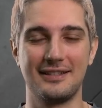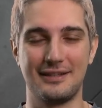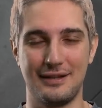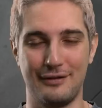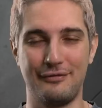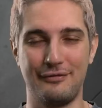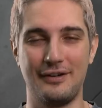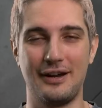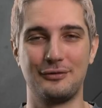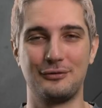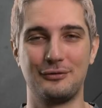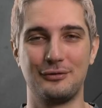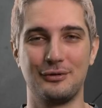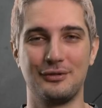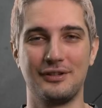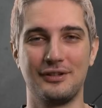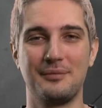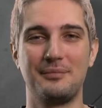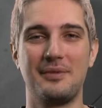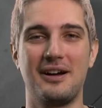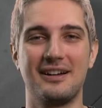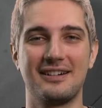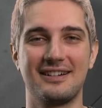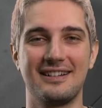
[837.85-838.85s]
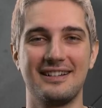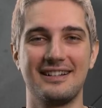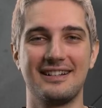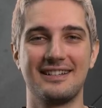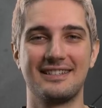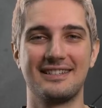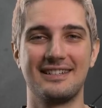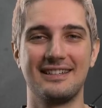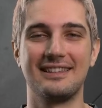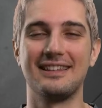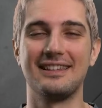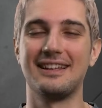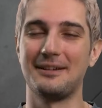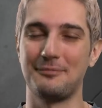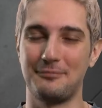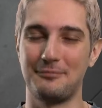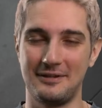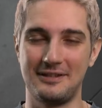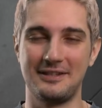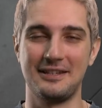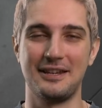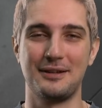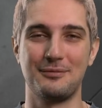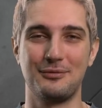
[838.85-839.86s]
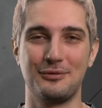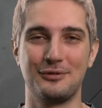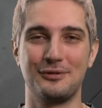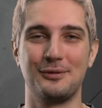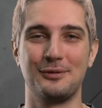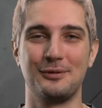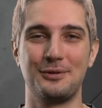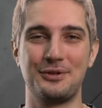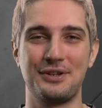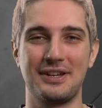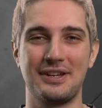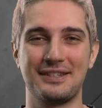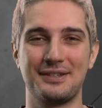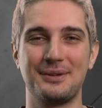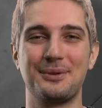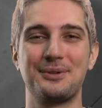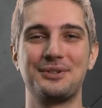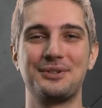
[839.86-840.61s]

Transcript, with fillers: zafer turunda Barkın Kızıl'la biz yine burada olacağız.